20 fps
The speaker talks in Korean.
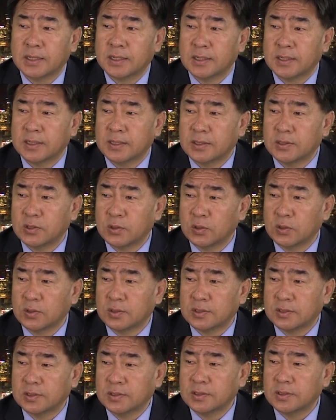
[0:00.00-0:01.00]
어, 서로
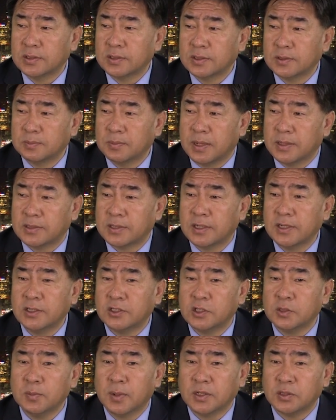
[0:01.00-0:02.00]
마찰을
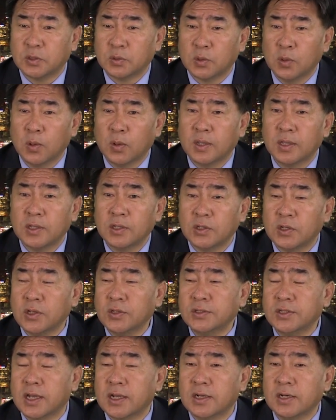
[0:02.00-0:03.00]
잊지 마시고 네.
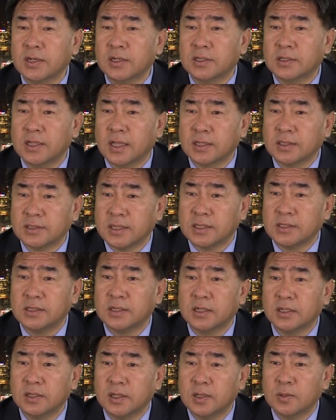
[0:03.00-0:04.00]
현장을 그냥
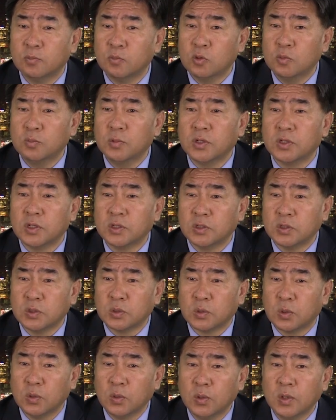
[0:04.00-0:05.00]
사진을 묵묵히
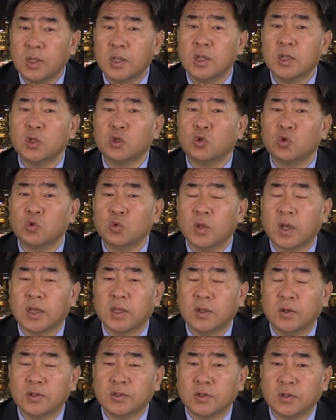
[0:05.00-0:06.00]
찍고 중요하게
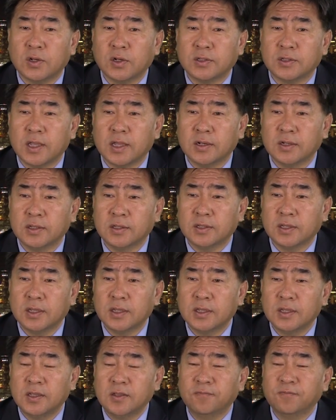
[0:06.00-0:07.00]
여기서길 때는
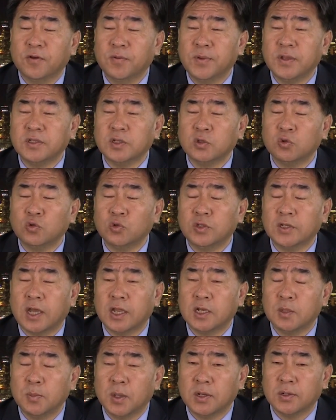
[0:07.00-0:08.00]
인포메이션 주지
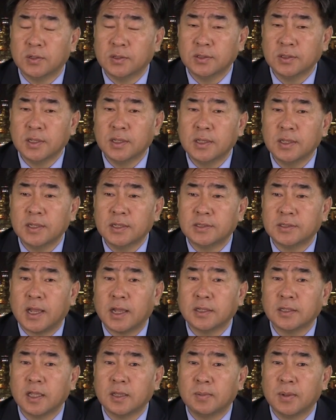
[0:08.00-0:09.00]
않으면은 음.
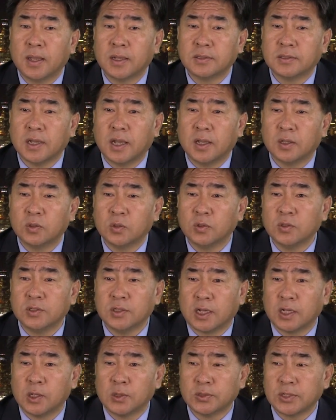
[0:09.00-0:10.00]
상대방 차 또는
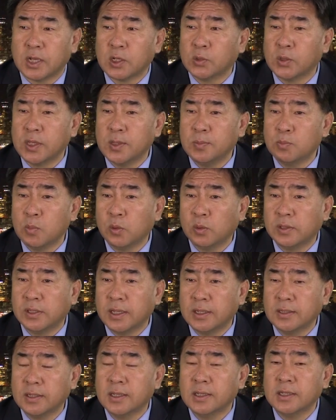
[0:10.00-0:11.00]
자가 사고가
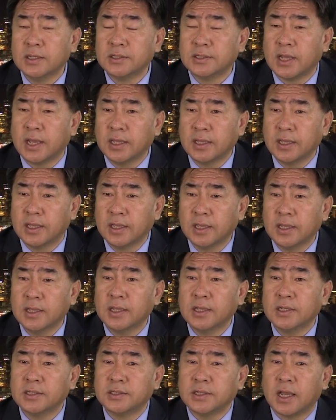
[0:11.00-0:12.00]
인볼된 차에
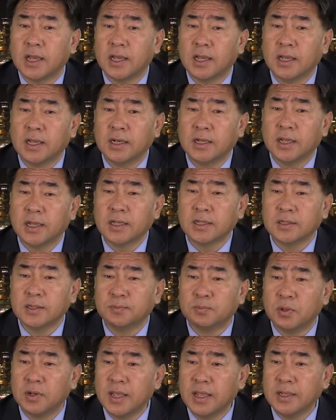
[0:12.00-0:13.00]
차량
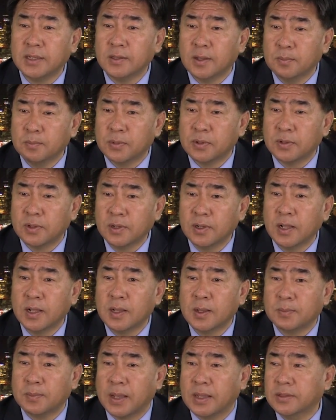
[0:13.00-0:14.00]
그 플레이 넘버를
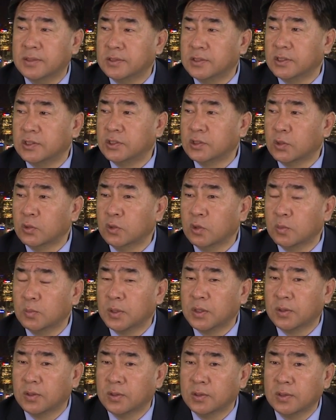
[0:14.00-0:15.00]
반드시 찍어
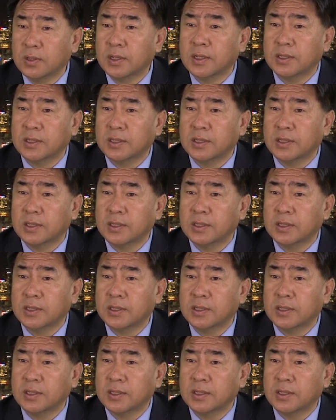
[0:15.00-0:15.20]
놓으면은